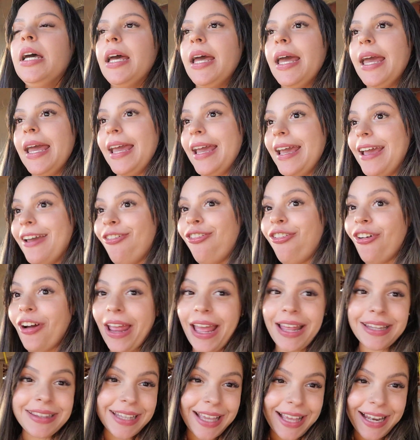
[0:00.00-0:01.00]
É, foi
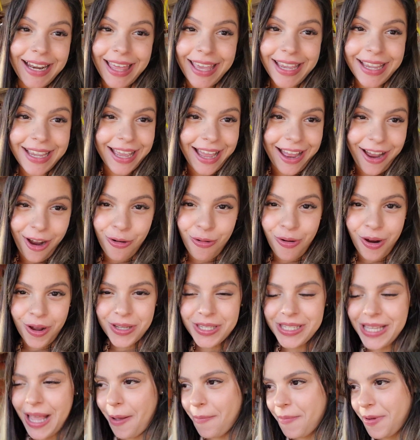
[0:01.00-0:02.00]
até legal o
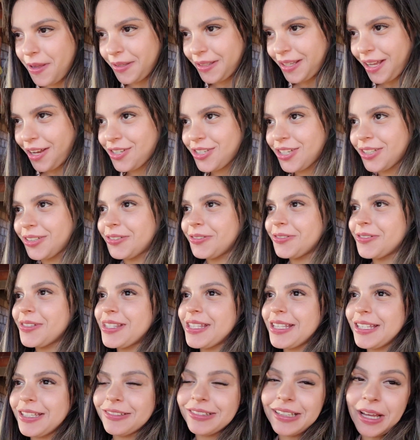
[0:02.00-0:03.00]
orçamento que a gente
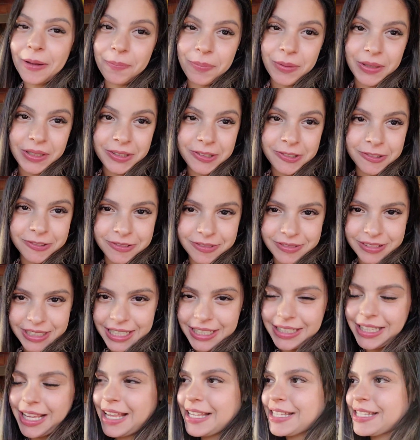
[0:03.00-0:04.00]
conseguiu da
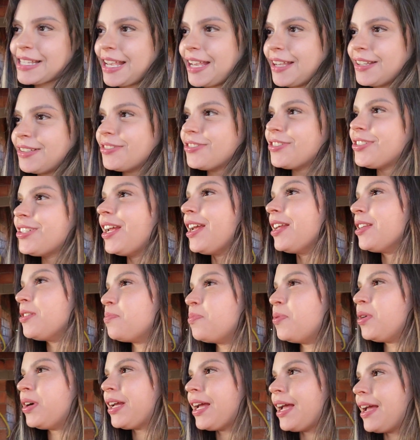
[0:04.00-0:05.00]
pintura, tá certo, gente?
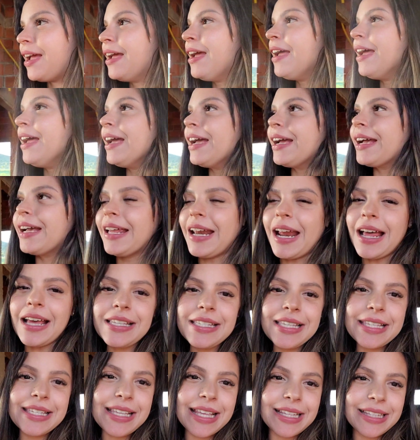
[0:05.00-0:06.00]
Porque,
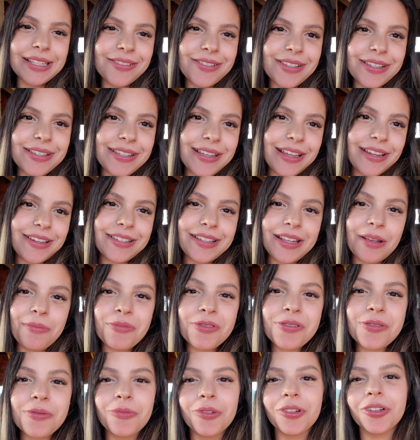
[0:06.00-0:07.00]
graças a Deus, assim,
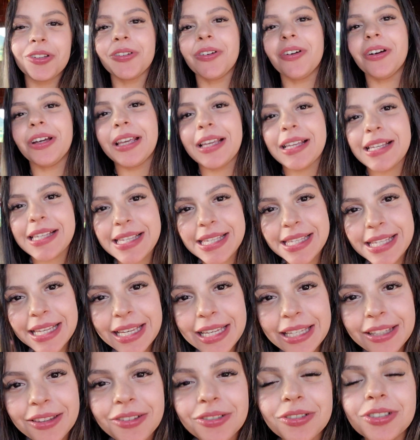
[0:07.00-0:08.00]
temos muito
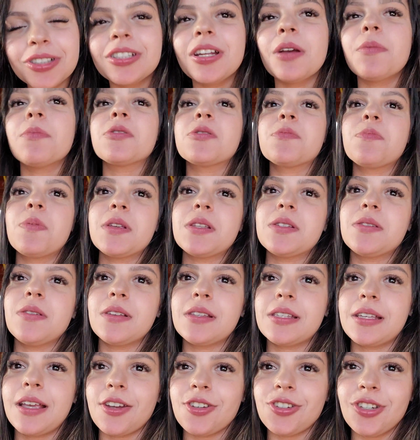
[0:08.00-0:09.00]
conhecidos, temos
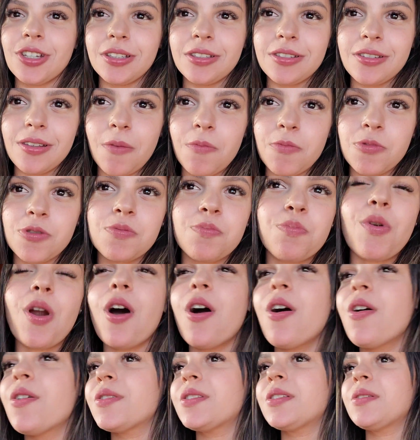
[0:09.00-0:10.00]
pessoas que a gente somos
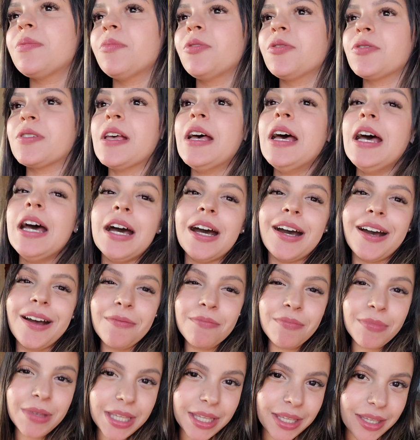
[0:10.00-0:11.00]
próximos,
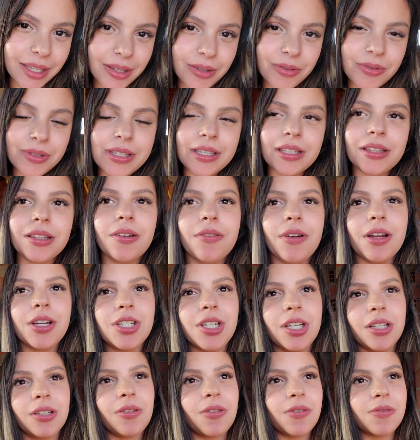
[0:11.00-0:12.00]
amigos, então a
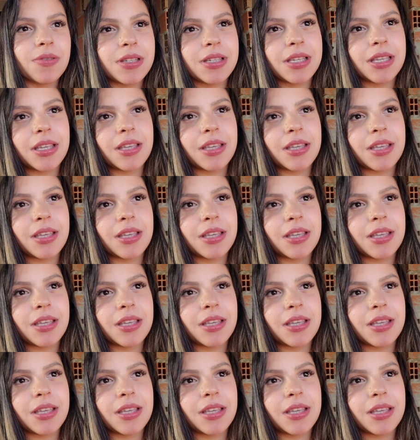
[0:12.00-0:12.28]
gente cons